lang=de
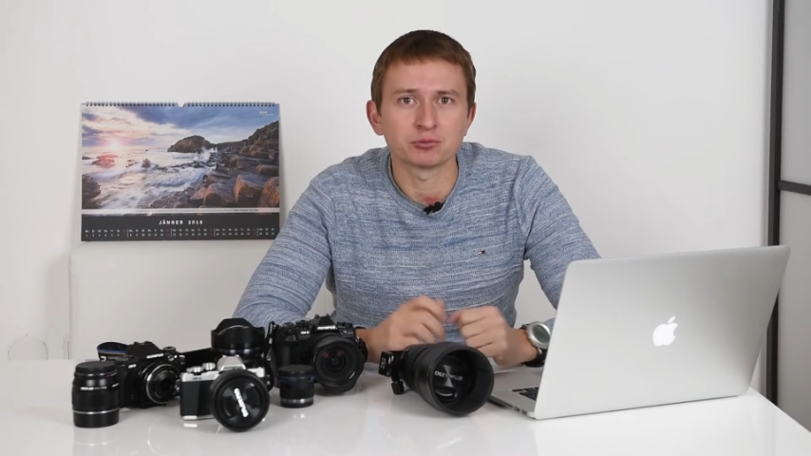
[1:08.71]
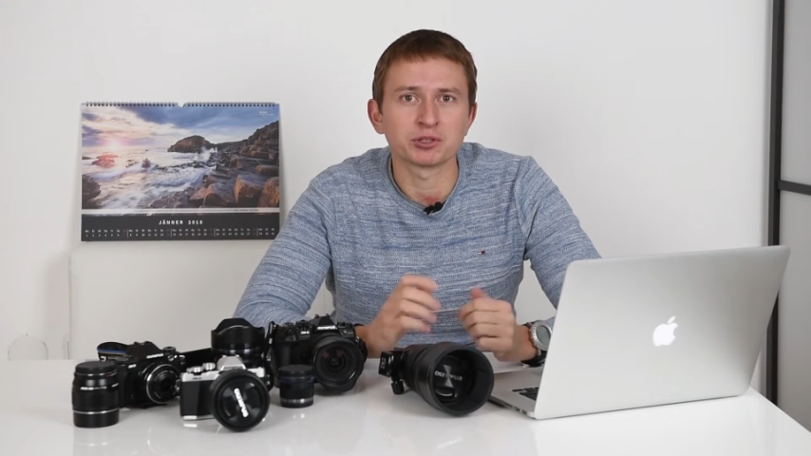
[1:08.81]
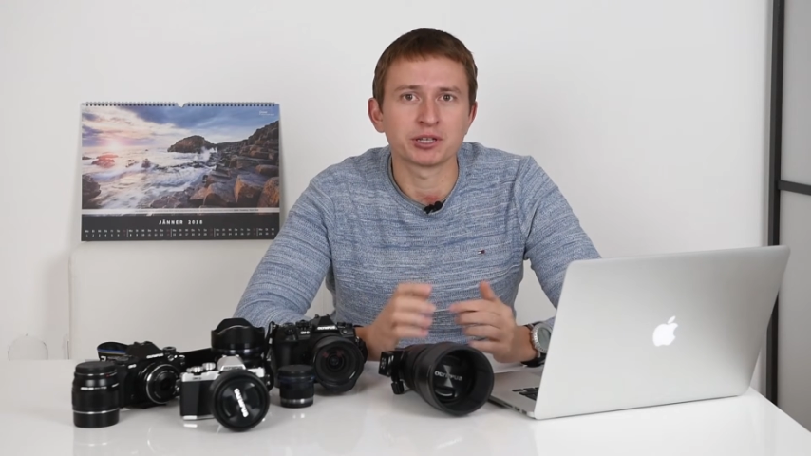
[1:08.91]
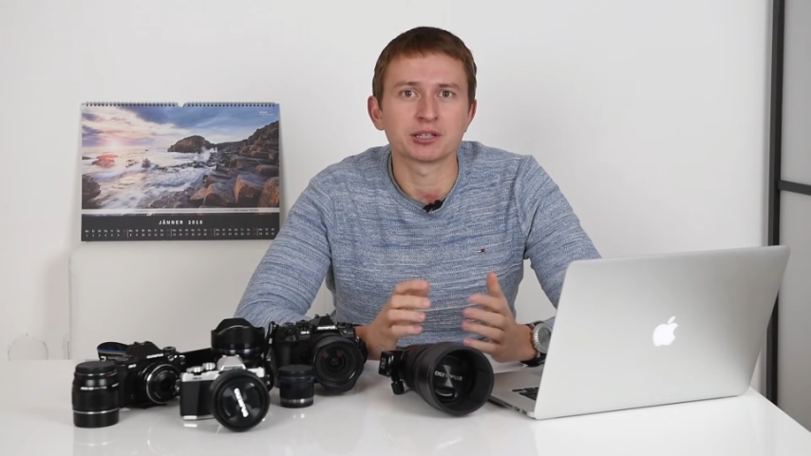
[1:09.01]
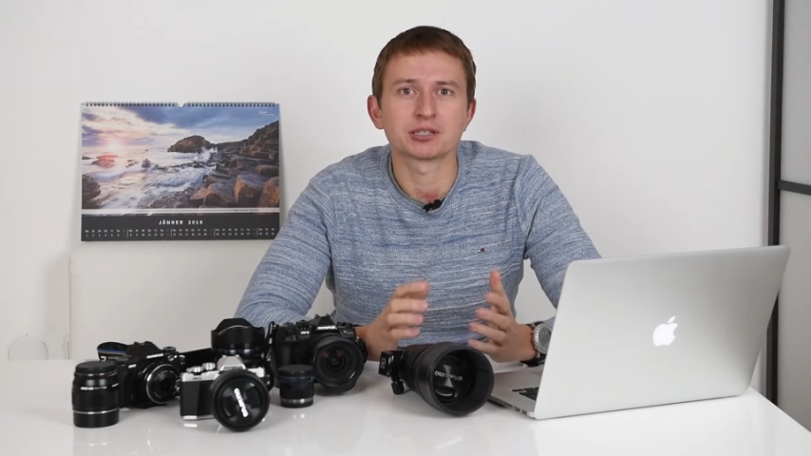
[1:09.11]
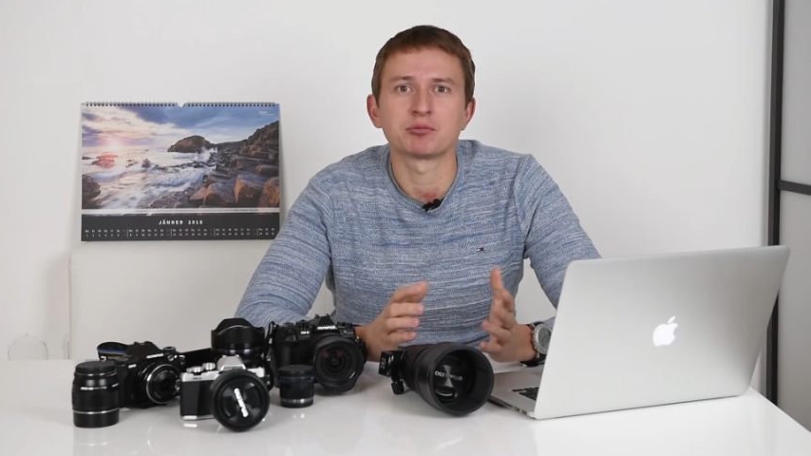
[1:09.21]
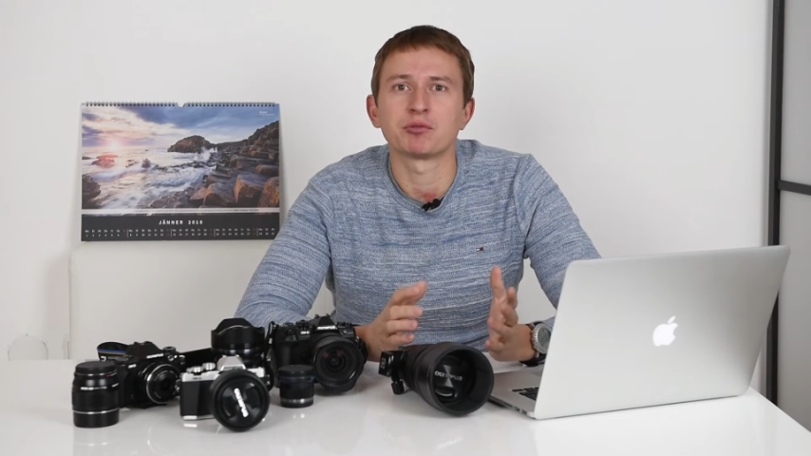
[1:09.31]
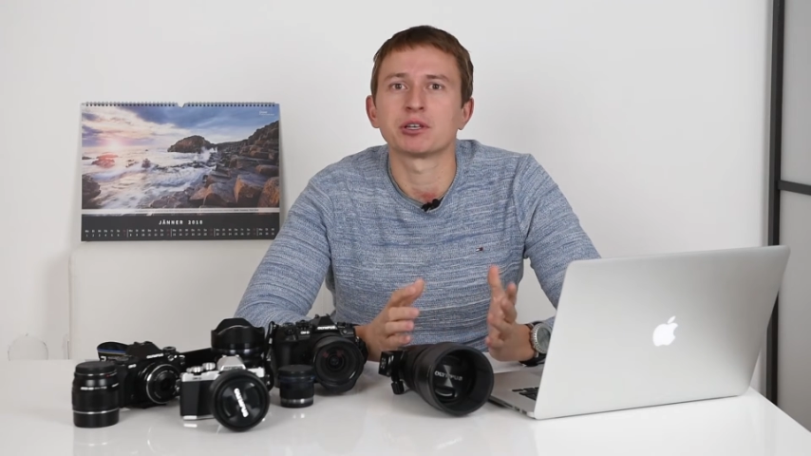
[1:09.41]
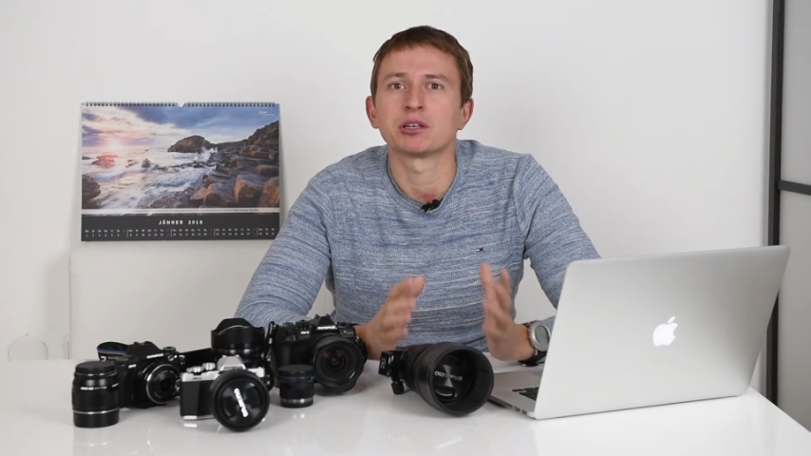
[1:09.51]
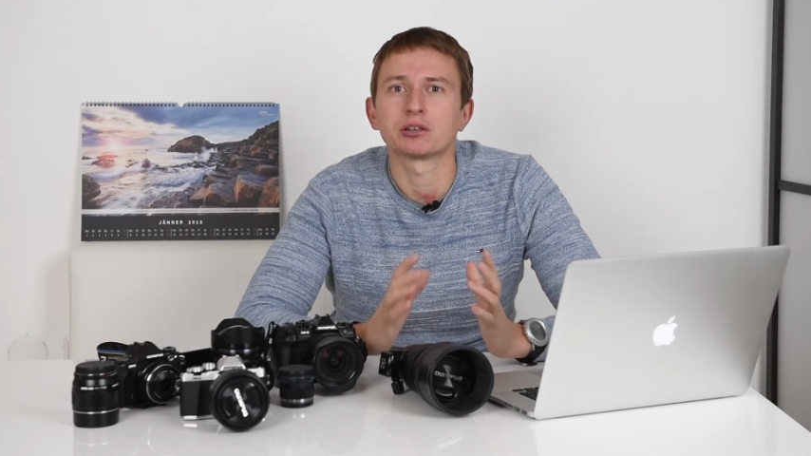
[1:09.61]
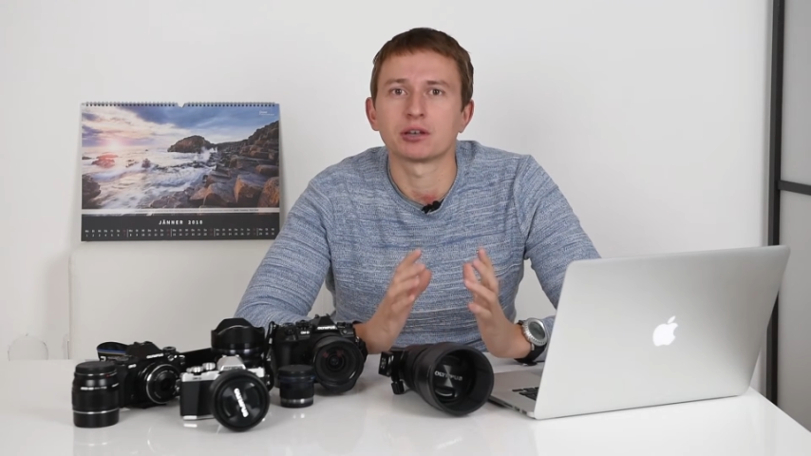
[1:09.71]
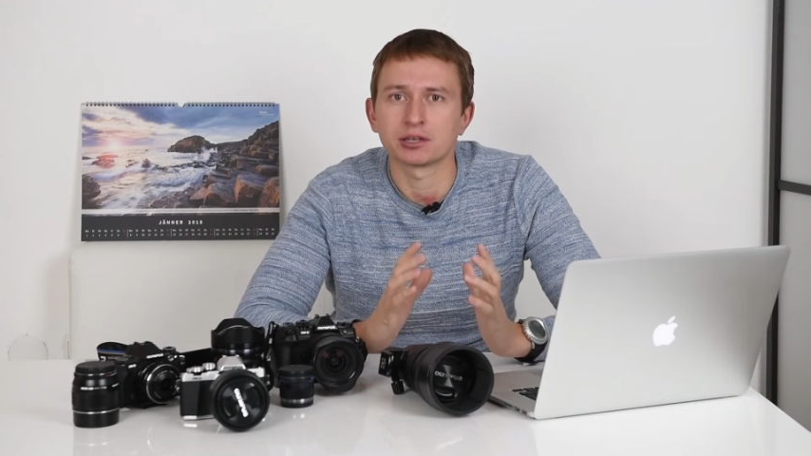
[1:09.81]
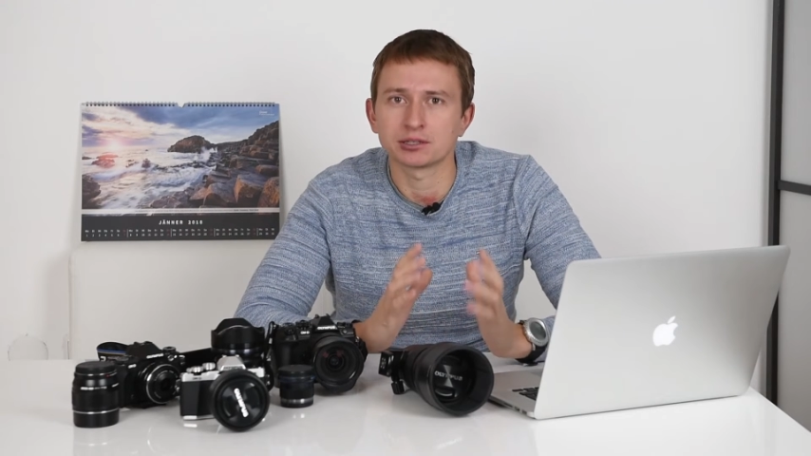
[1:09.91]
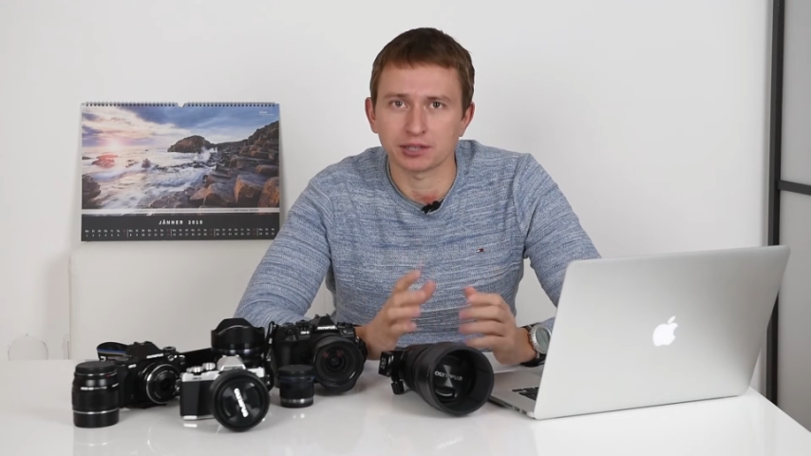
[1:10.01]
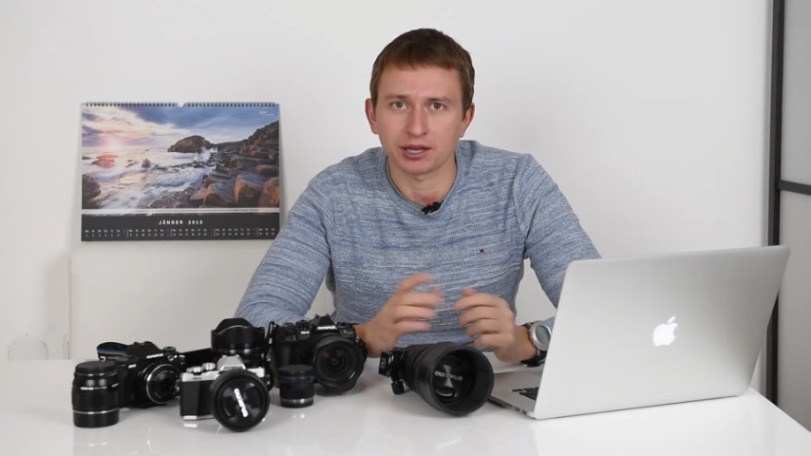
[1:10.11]
und mit denen sind wir wirklich
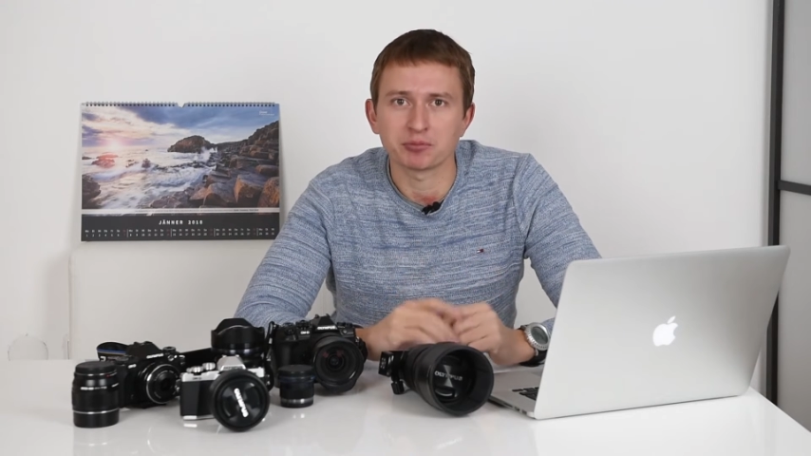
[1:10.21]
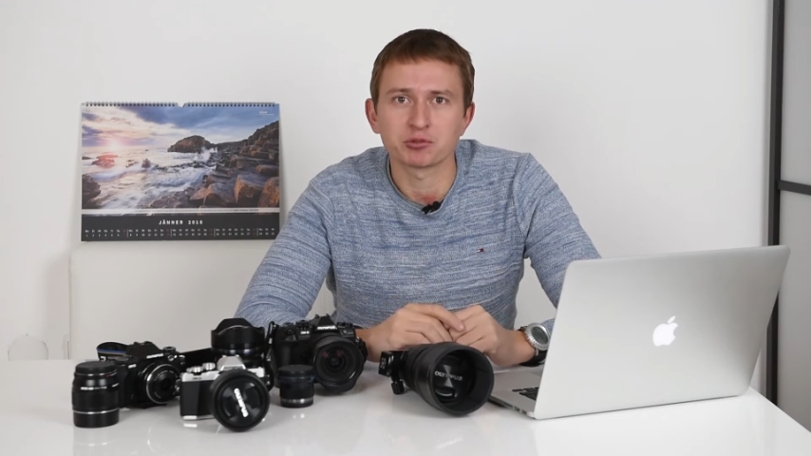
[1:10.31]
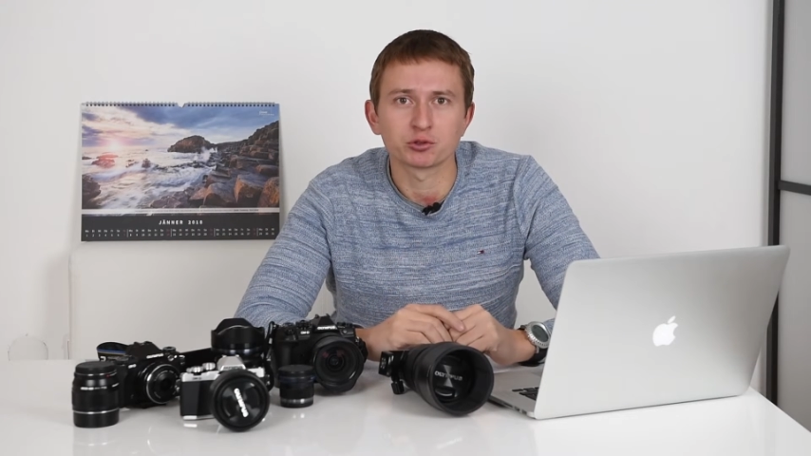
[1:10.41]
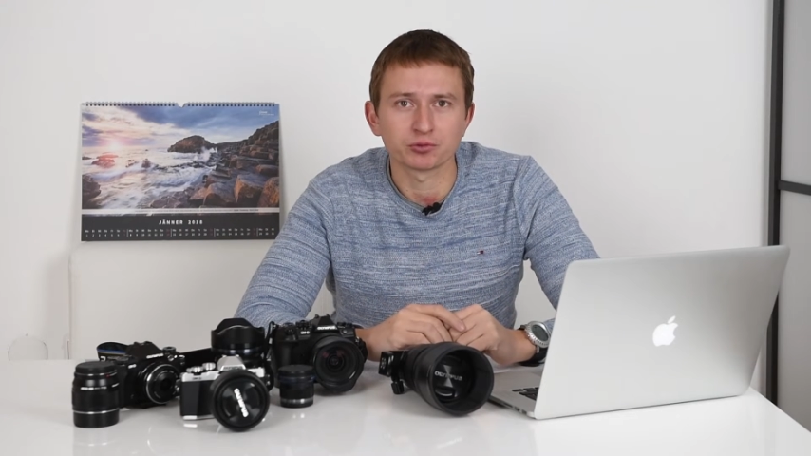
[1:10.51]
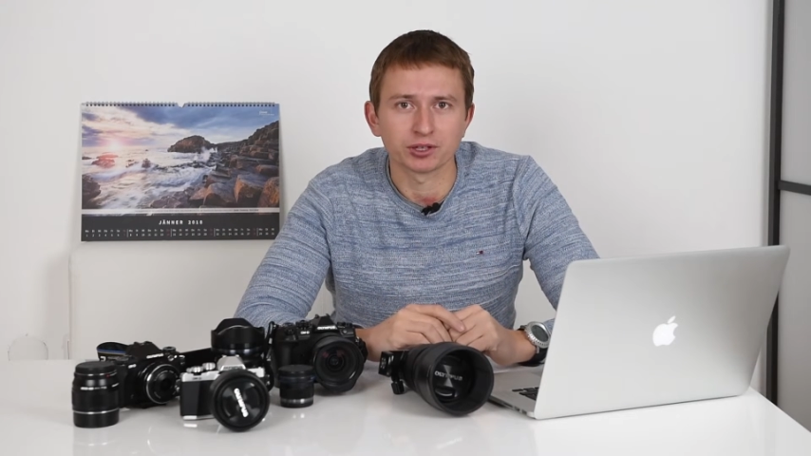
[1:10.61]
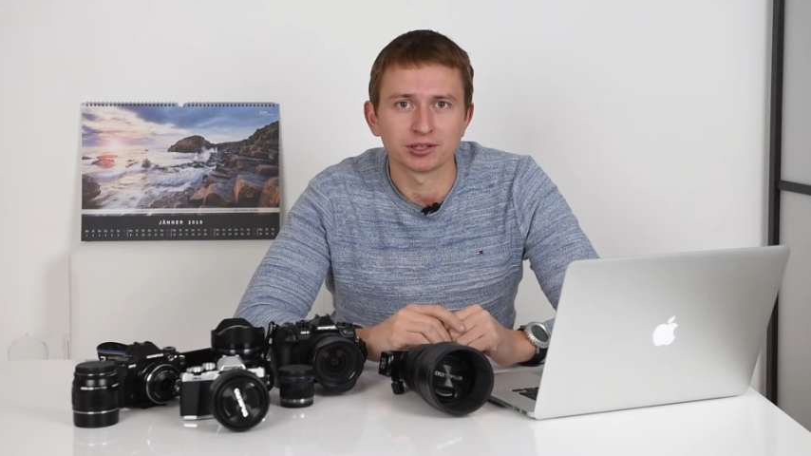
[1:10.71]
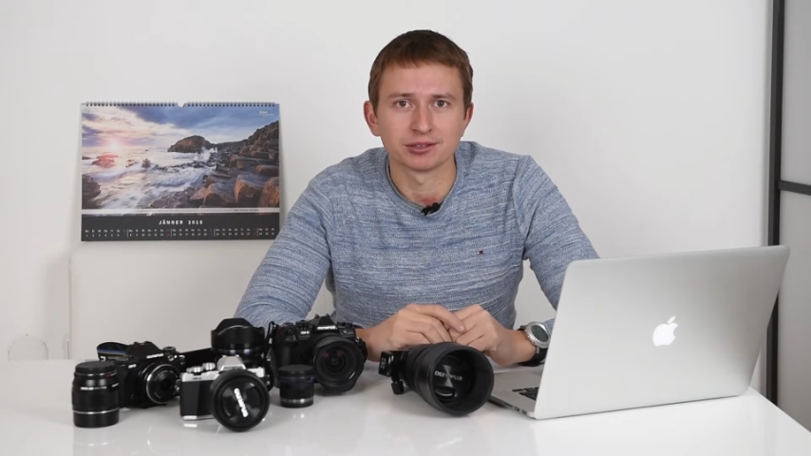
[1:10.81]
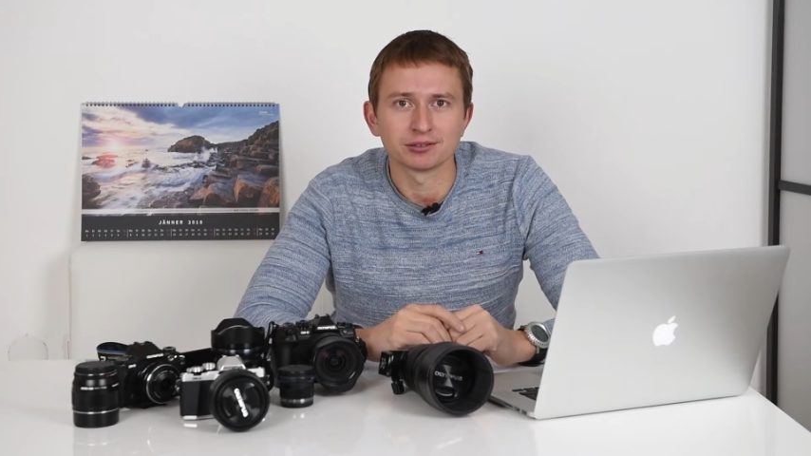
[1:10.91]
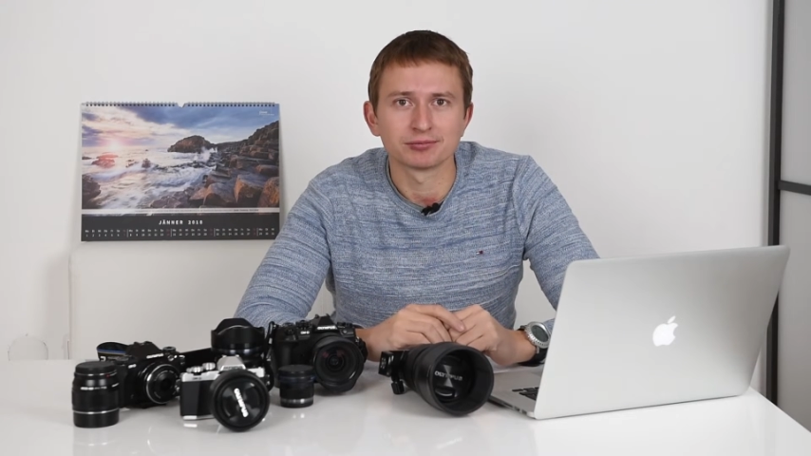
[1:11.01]
extrem zufrieden.